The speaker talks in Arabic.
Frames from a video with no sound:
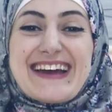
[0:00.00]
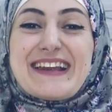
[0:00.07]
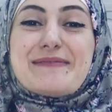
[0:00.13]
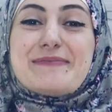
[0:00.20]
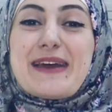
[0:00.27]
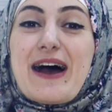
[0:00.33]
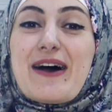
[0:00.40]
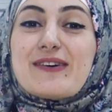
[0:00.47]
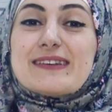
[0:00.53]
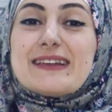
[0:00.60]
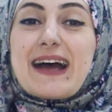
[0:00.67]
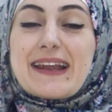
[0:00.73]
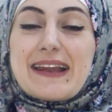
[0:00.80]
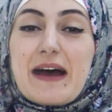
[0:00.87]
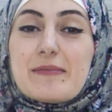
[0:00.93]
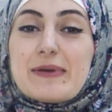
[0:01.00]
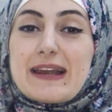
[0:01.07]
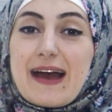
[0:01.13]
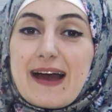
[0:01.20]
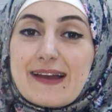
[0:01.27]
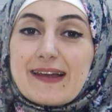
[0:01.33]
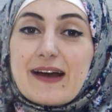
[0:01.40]
اللي بياخذ العلامه
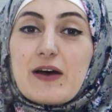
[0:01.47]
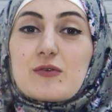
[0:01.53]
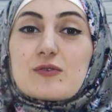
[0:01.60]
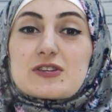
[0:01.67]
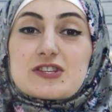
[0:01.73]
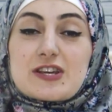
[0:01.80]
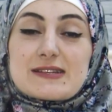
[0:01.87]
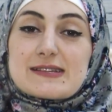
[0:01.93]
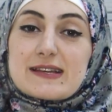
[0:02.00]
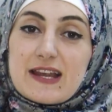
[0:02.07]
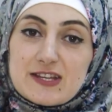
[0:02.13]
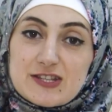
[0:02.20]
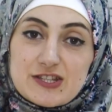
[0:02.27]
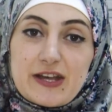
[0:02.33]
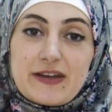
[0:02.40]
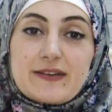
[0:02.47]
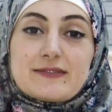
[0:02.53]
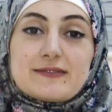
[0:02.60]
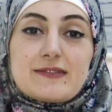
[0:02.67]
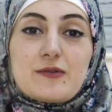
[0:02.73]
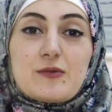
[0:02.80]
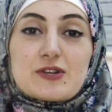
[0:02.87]
الاعلى هو الشخص الاجدر
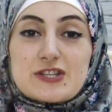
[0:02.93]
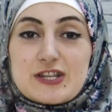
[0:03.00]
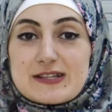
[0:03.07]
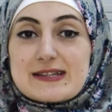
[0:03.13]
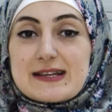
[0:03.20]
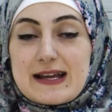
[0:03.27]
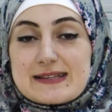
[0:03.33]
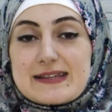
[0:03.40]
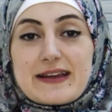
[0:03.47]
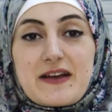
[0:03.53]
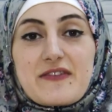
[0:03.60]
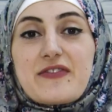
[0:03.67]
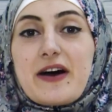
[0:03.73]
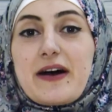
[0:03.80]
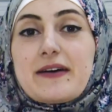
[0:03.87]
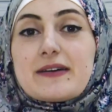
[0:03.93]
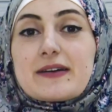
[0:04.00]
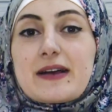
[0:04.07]
هو الشخص الاكثر كفاءه